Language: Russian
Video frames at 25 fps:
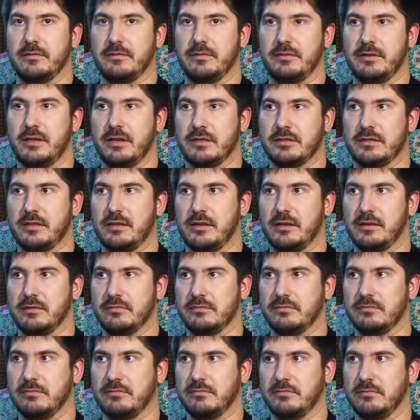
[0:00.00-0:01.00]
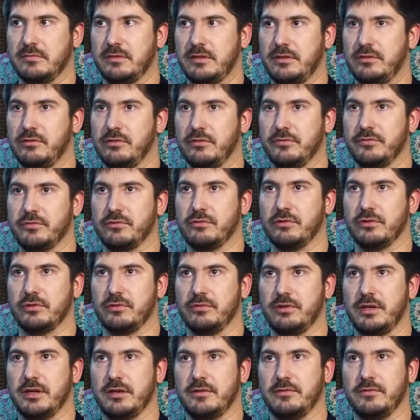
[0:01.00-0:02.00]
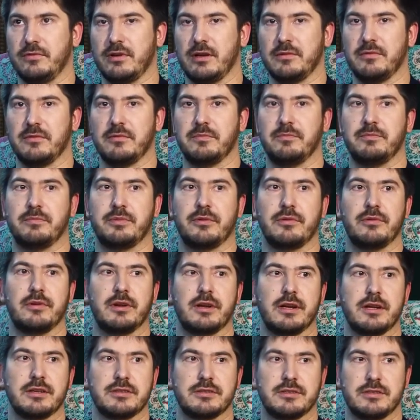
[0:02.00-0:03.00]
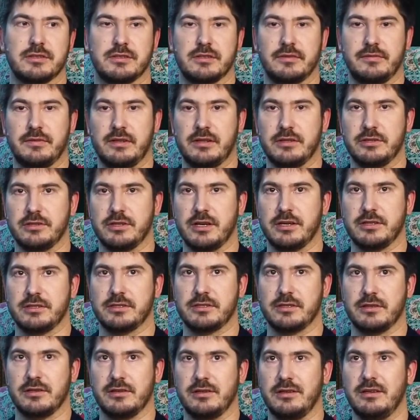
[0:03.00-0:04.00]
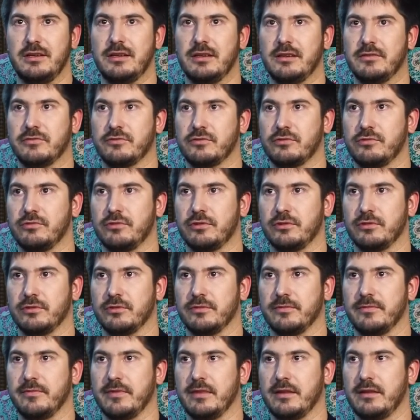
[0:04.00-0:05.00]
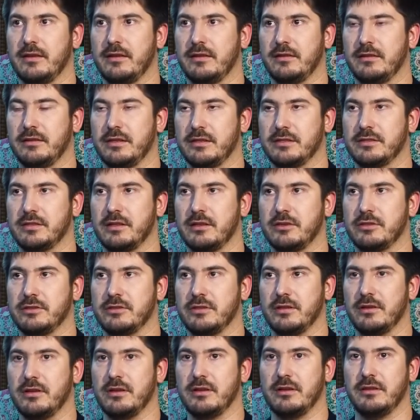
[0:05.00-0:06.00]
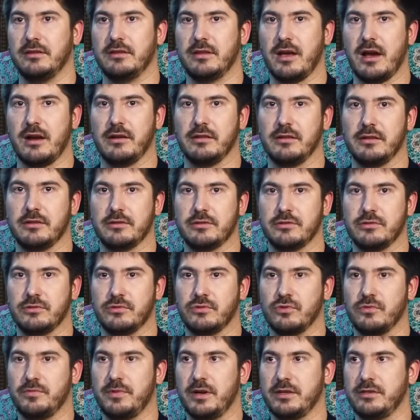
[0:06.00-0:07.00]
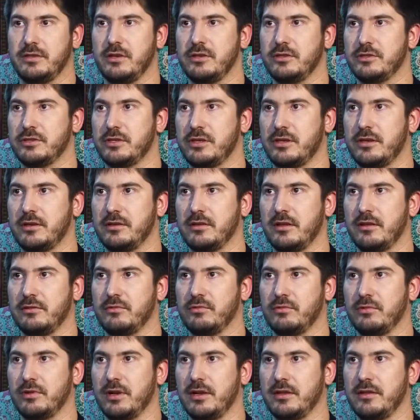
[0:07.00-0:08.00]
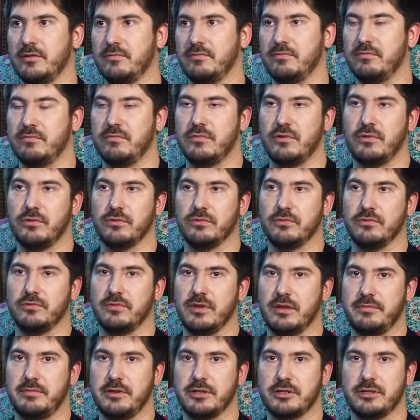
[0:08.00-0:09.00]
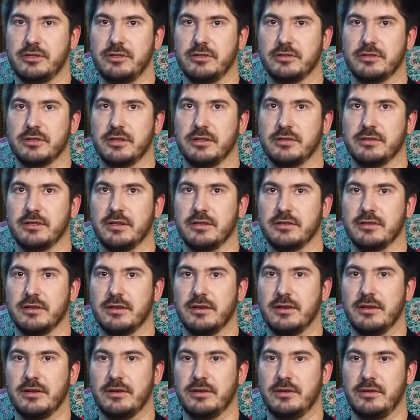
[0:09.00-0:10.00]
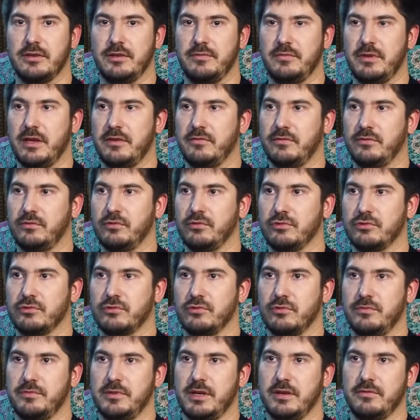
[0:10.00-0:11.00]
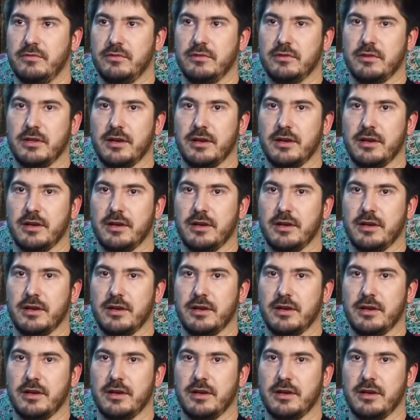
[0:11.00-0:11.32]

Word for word: если идем в сторону некого как бы, прогресса, цивилизации или в сторону достаточно наглых социопатических натур, они могут в лобешник сказать, имея в виду, что у меня вот